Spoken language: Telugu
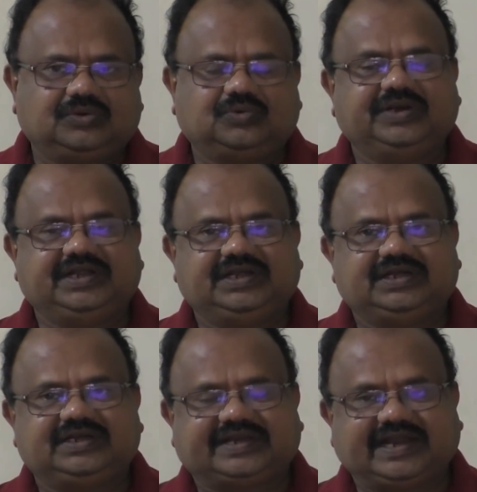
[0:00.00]
కొన్ని
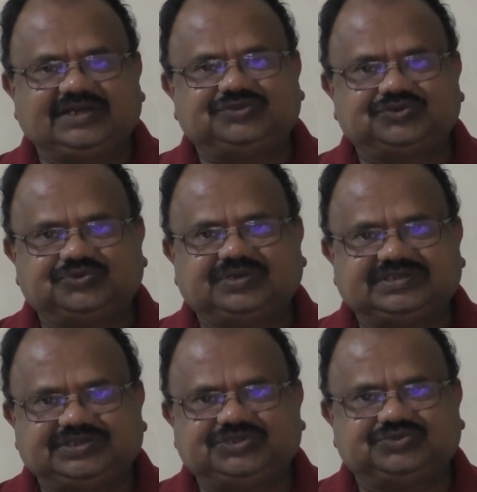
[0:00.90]
ట్రయల్ షూట్ కూడా
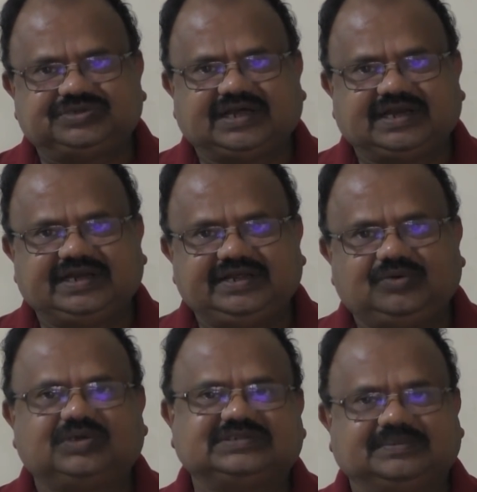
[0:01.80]
చేసి ఉంటారని
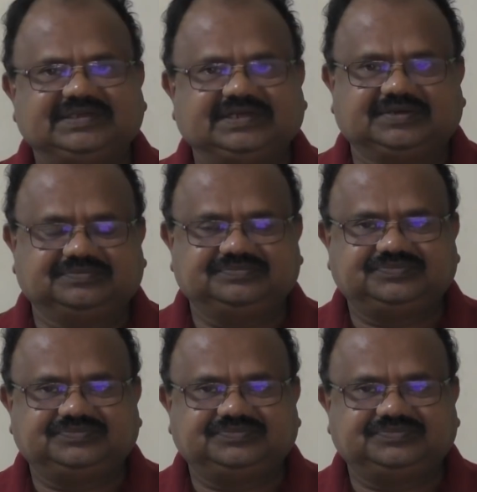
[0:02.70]
ఒక సమాచారం